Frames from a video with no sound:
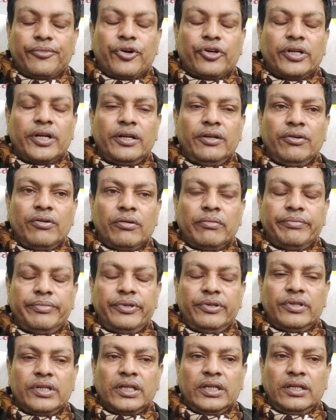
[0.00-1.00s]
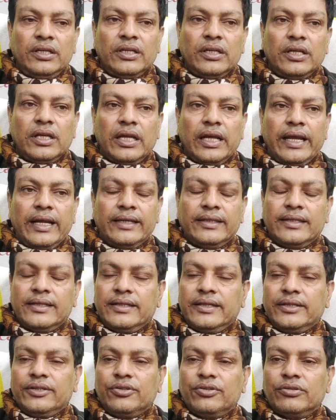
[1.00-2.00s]
মডার্ন কম্পিউটার অ্যাট
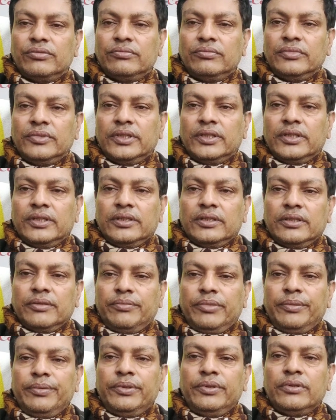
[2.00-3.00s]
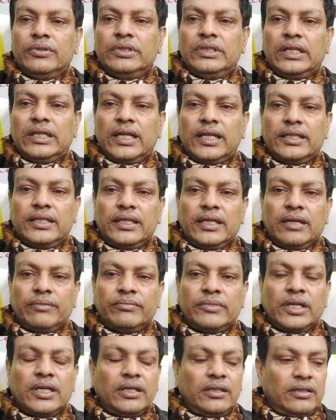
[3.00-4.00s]
দ্য রেট হোম তো বিভিন্ন জেলাতে
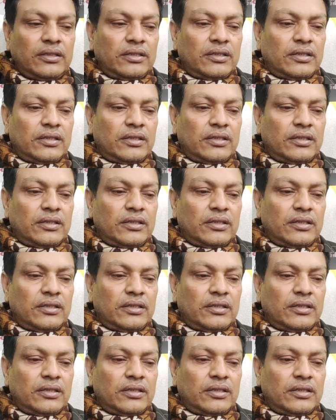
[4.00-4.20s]
আমরা